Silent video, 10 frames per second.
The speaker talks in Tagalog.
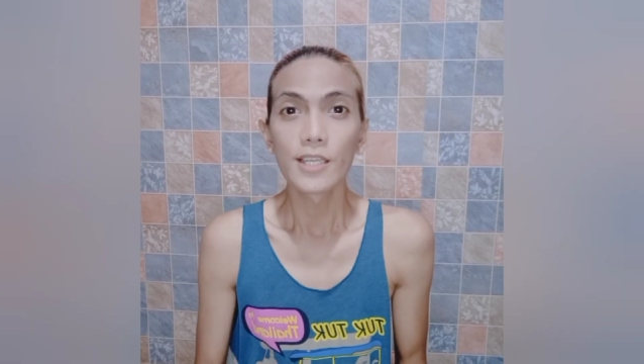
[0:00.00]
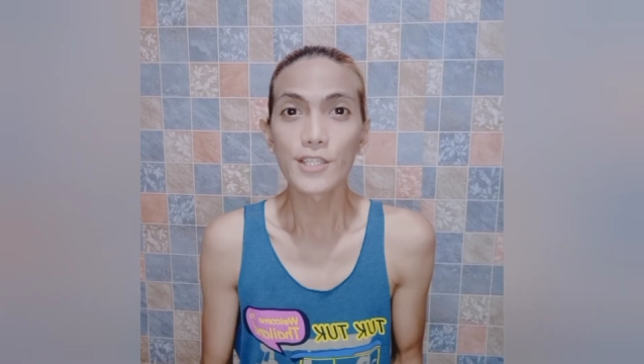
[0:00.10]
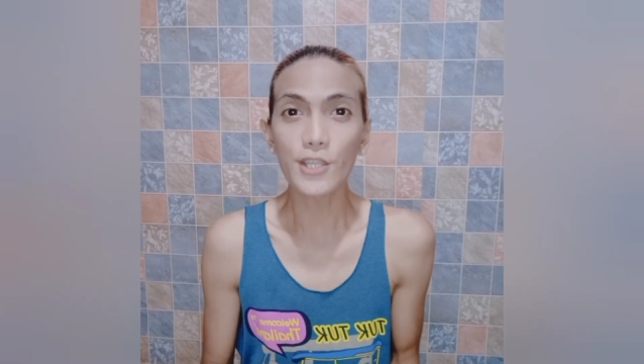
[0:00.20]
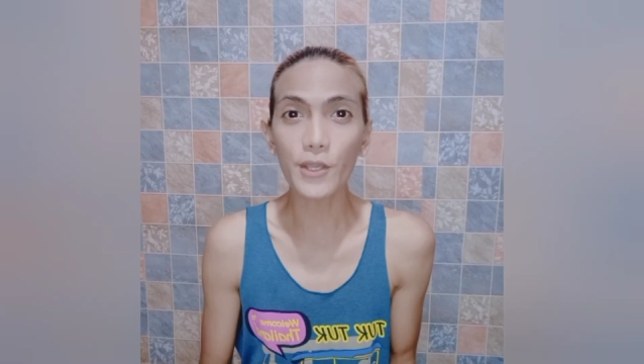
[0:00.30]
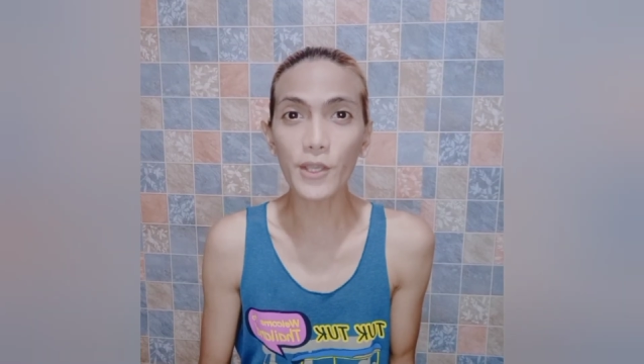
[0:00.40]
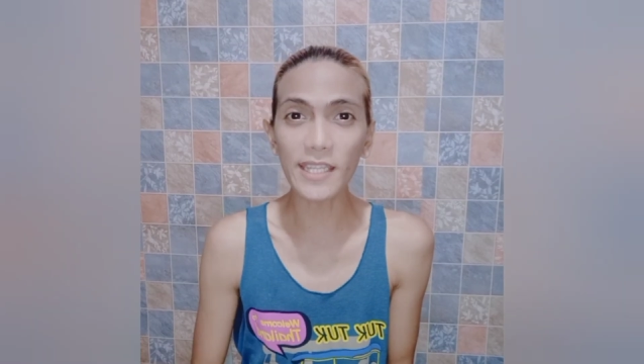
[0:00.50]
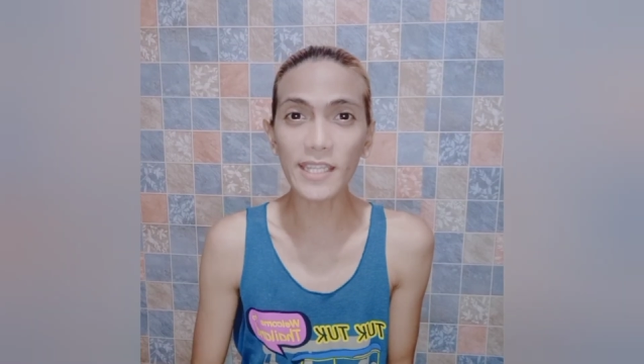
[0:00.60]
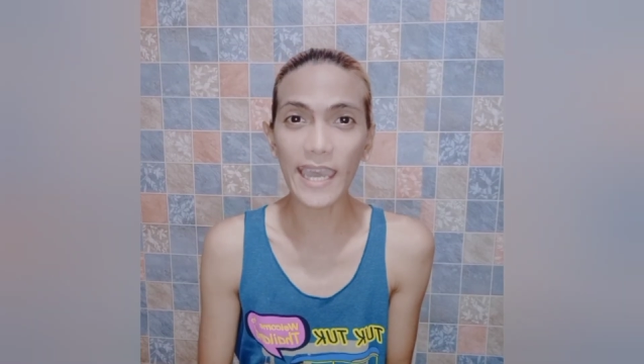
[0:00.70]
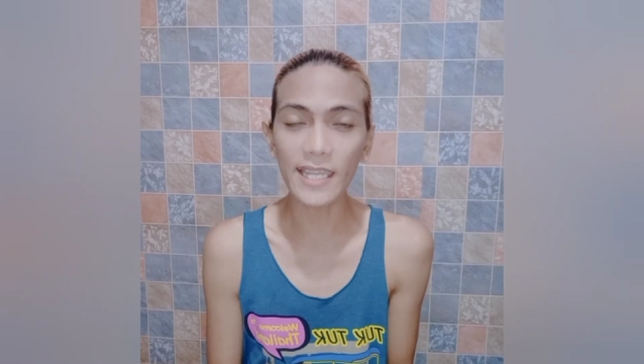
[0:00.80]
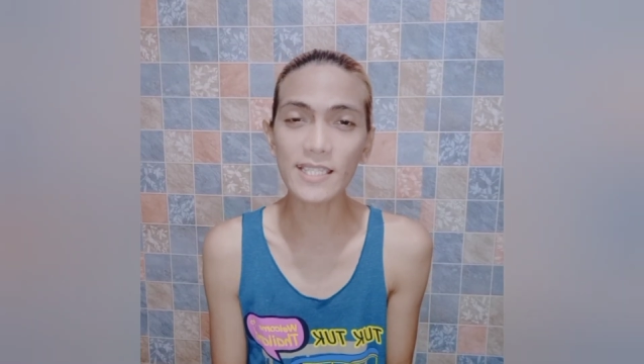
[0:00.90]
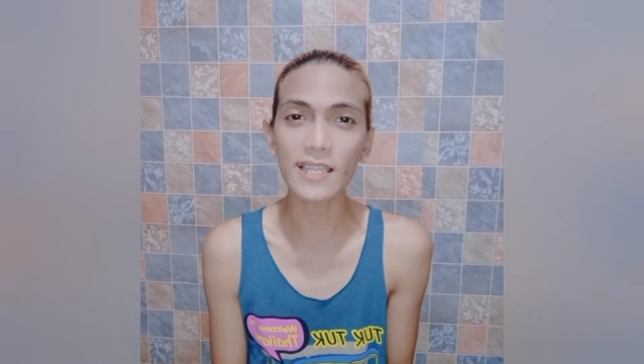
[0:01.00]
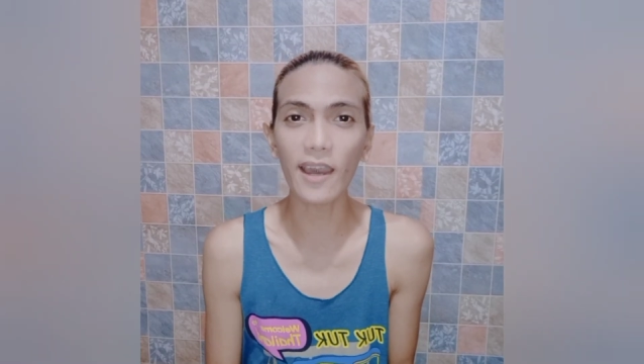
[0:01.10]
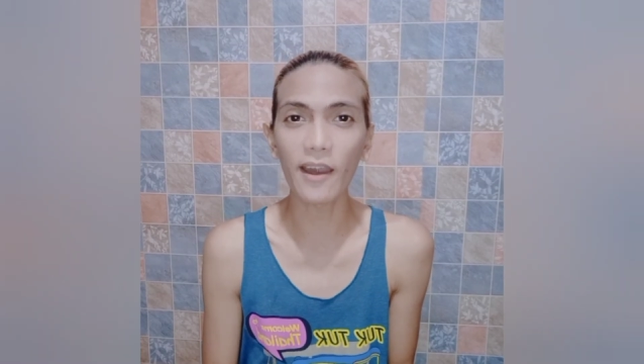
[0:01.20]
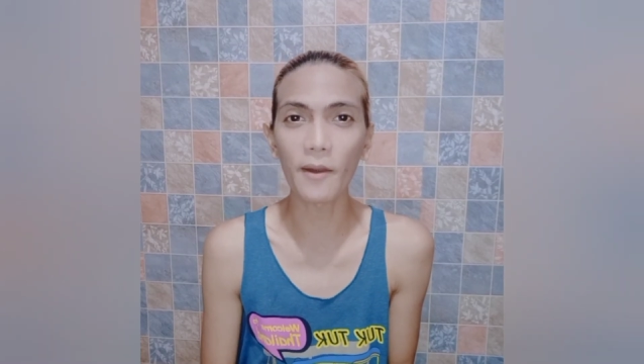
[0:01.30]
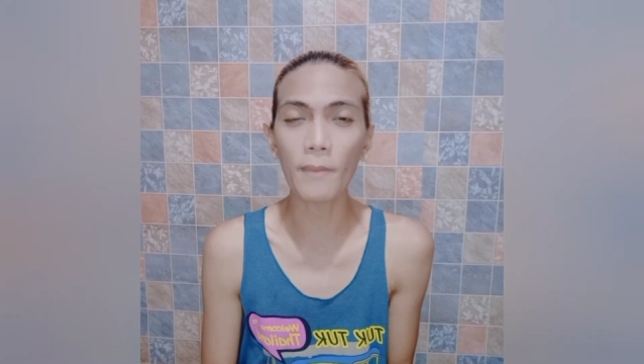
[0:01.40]
So yun guys,
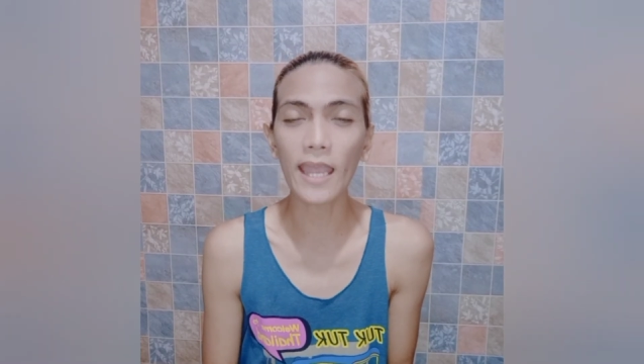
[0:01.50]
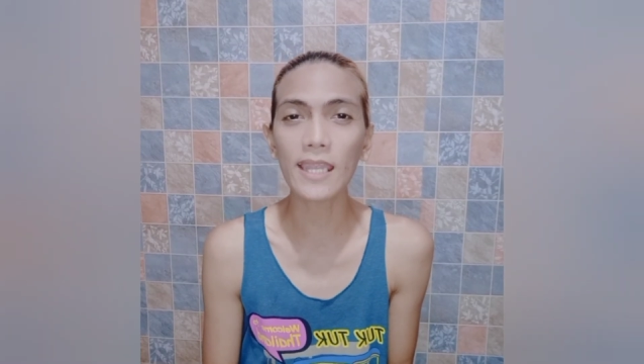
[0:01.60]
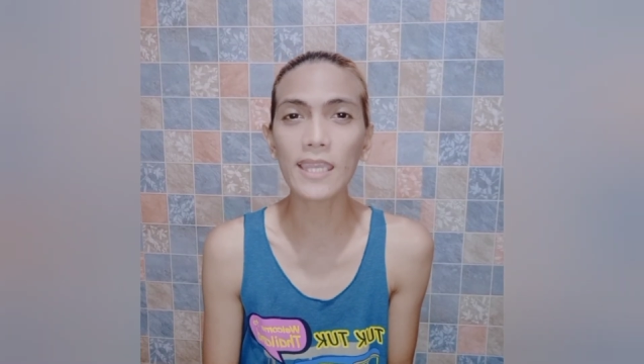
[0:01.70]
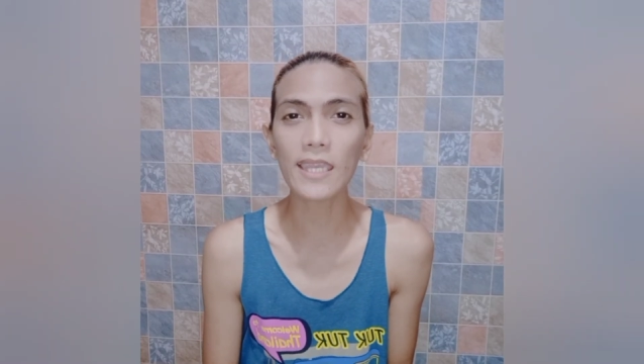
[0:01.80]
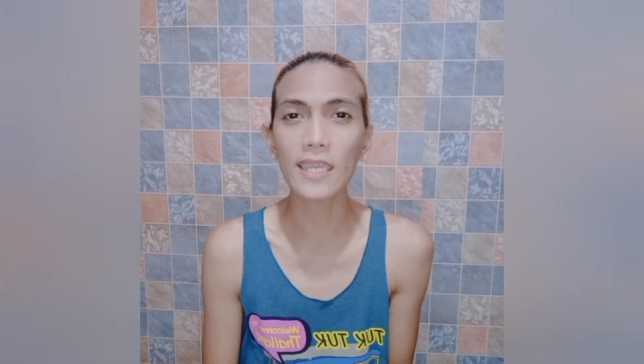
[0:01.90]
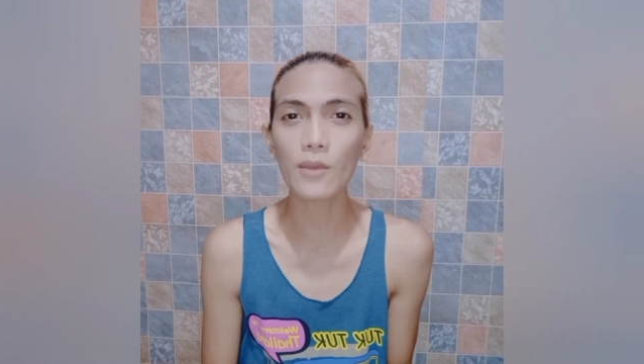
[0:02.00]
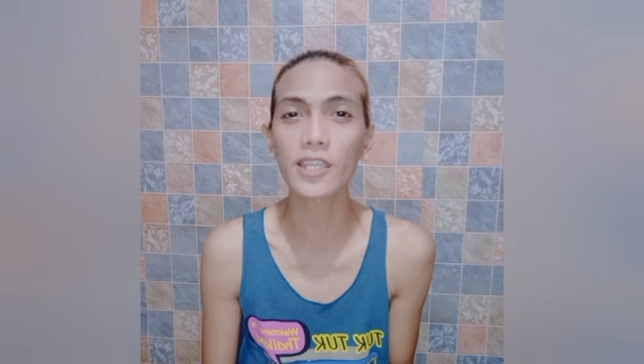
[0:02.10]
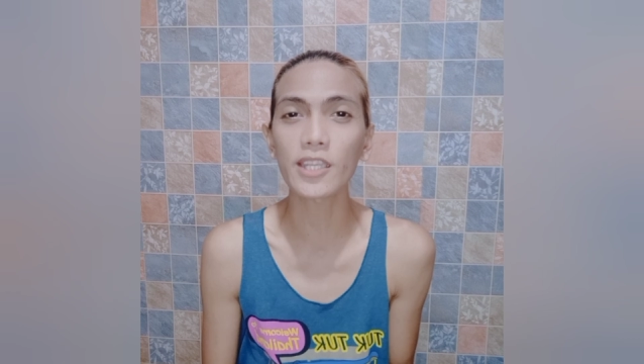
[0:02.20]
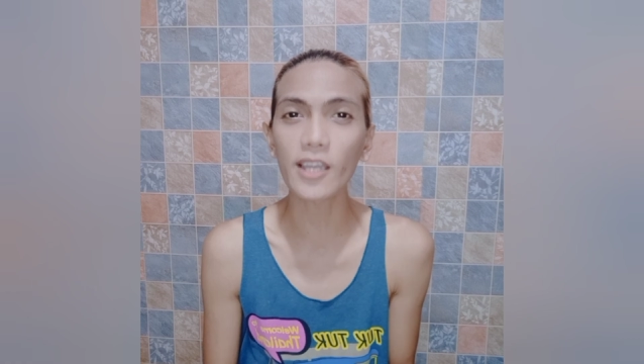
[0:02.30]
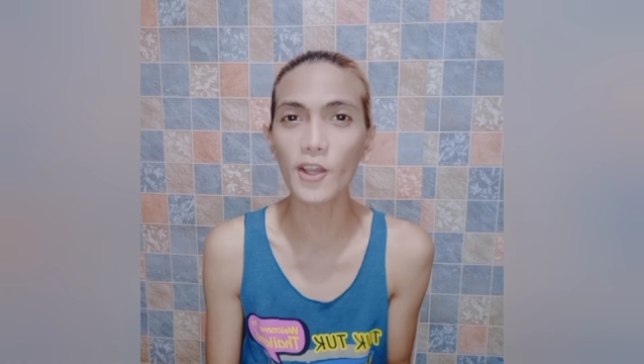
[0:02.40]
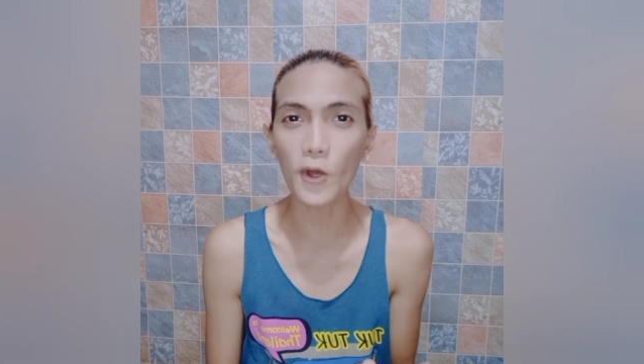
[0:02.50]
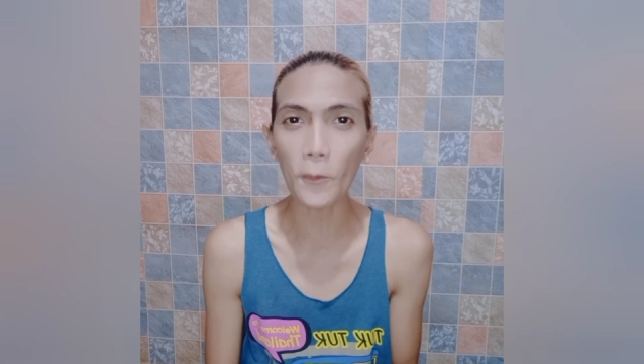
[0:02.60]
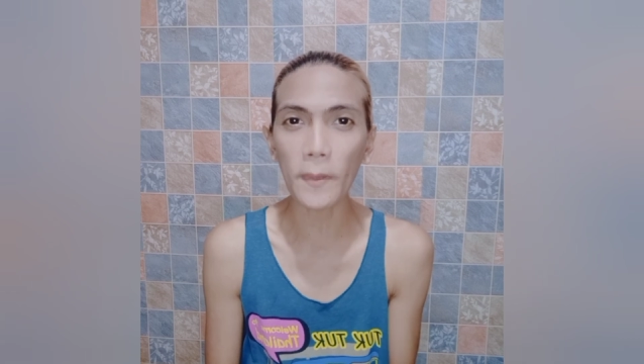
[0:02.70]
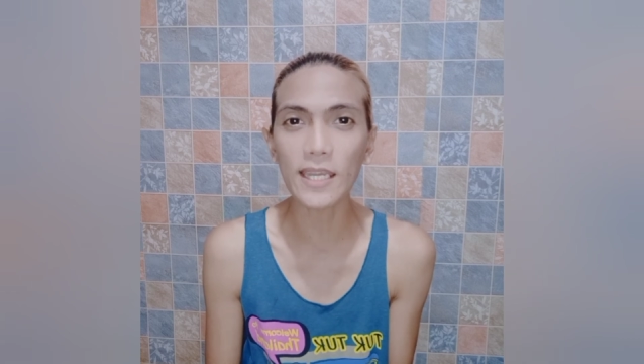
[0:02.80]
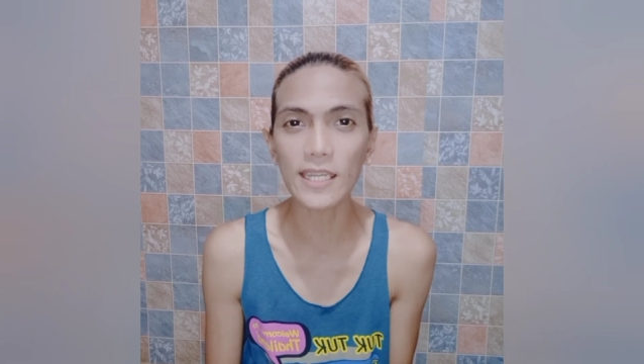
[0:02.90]
um, bali, we're done
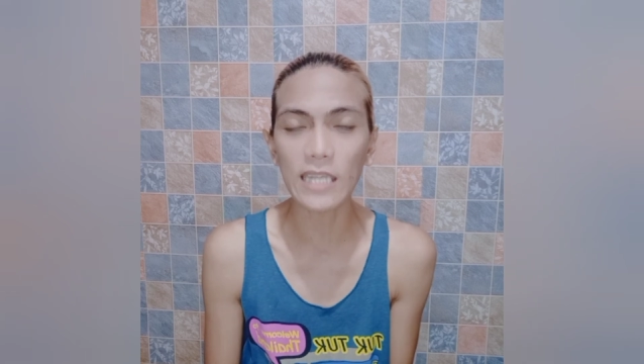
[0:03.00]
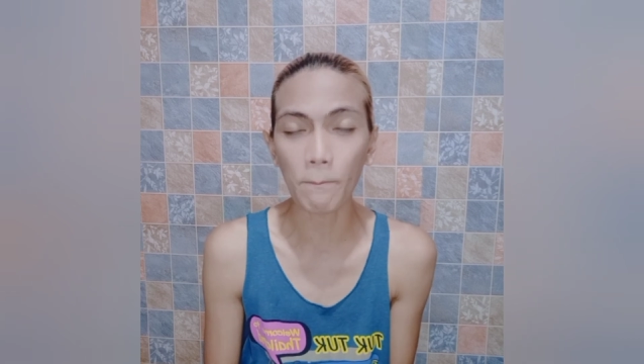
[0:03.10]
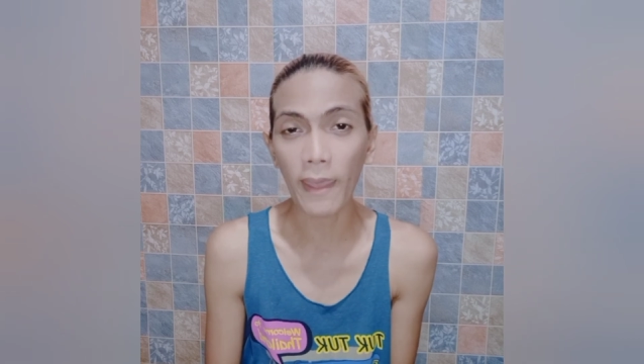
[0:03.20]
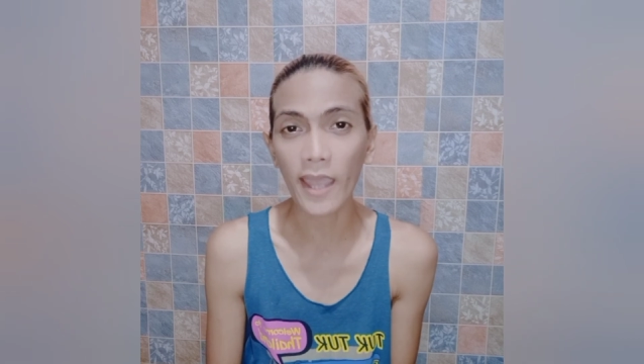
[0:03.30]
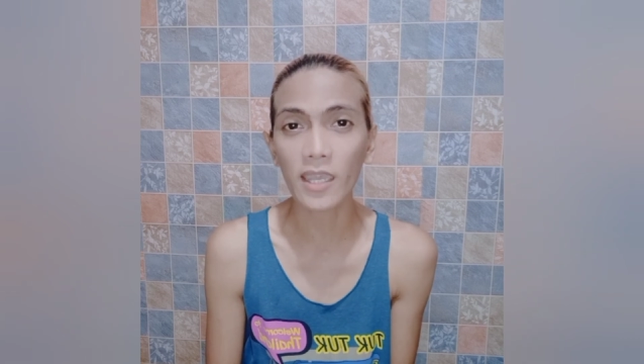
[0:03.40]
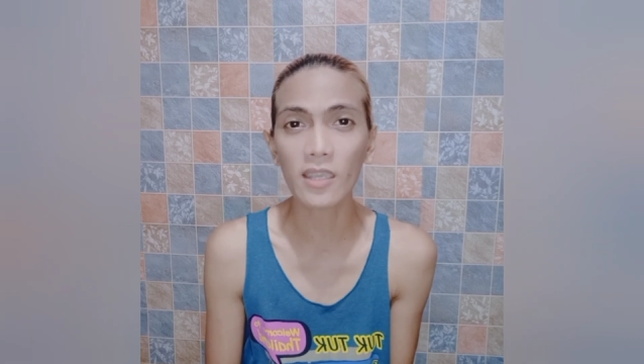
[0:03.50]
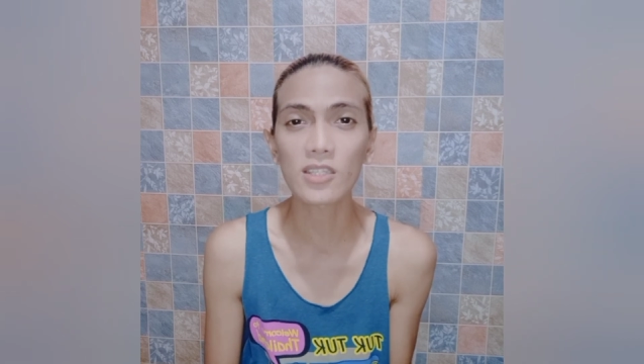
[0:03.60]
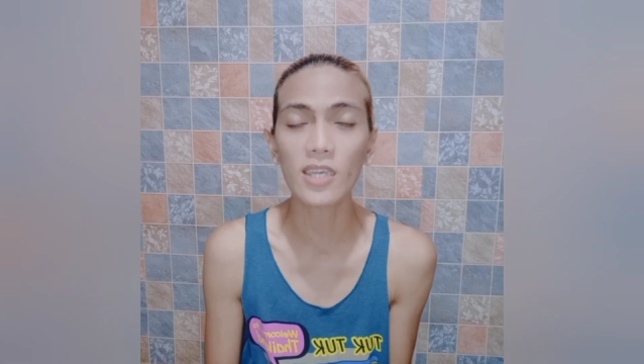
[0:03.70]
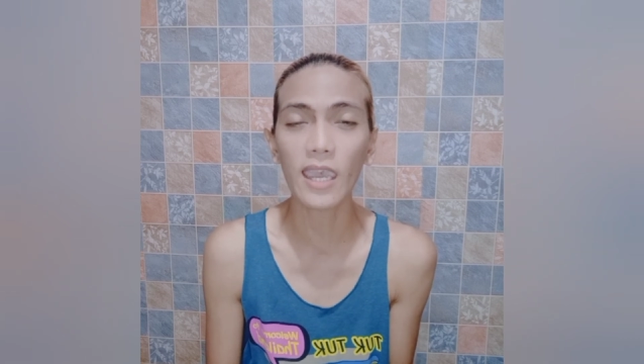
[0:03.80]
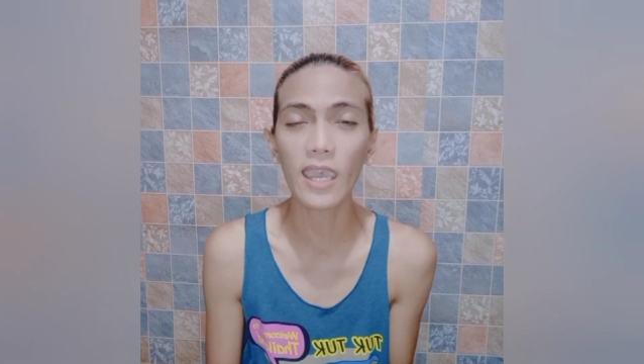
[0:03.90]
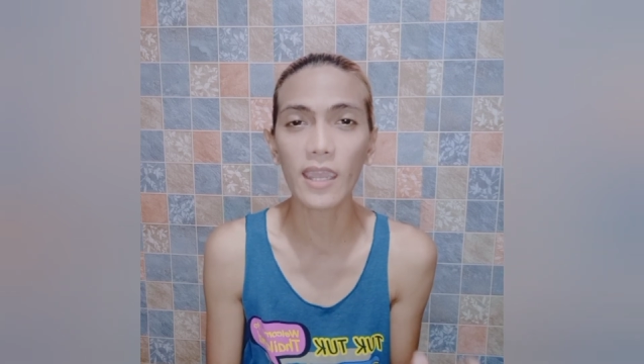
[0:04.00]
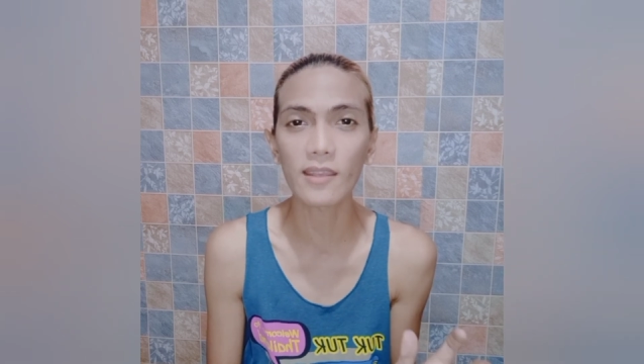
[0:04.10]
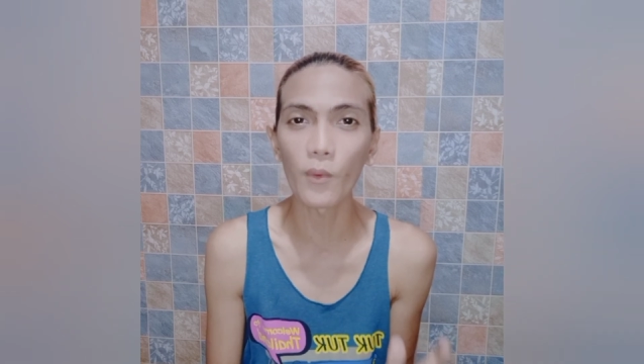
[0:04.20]
opening the package and uh,